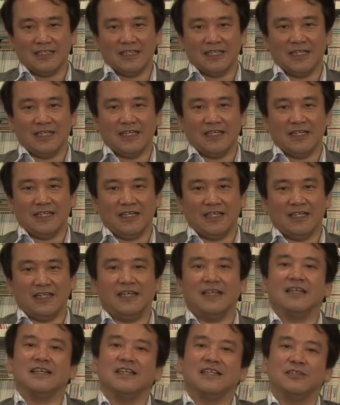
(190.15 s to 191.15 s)

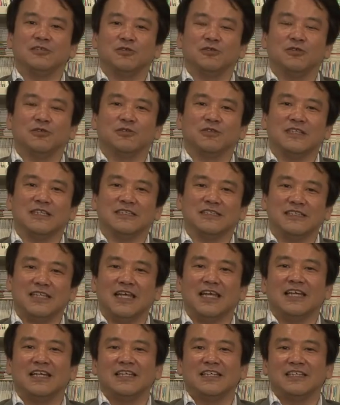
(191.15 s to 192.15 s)
えー、いろいろとです
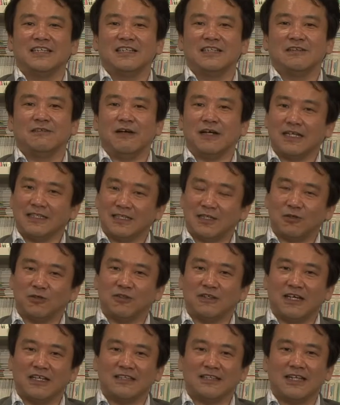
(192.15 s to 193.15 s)
ね分かったこ
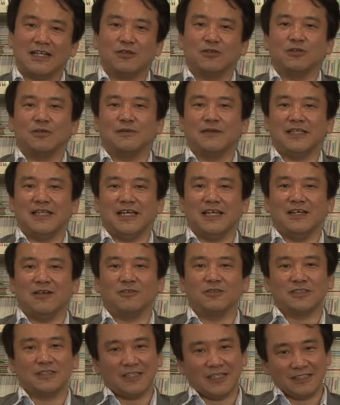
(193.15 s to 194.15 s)
とがあったらこの場でお
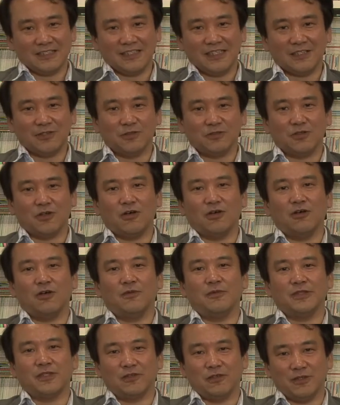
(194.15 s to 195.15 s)
伝えしていこうと
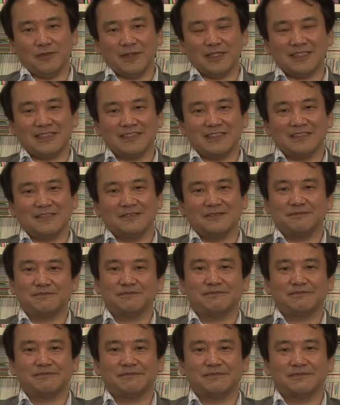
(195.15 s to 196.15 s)
思っております
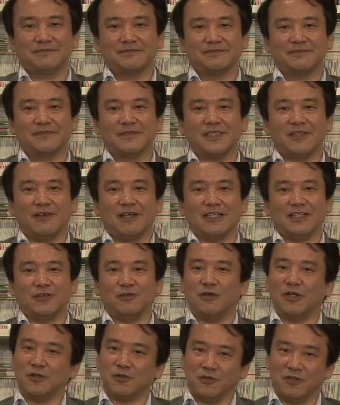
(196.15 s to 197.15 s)
では
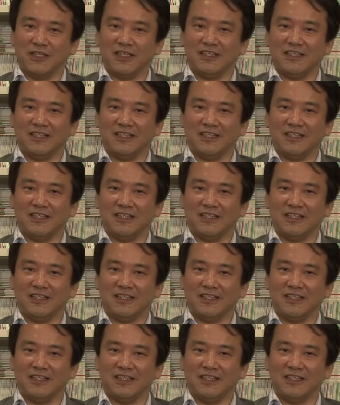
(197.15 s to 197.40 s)
今日はこの辺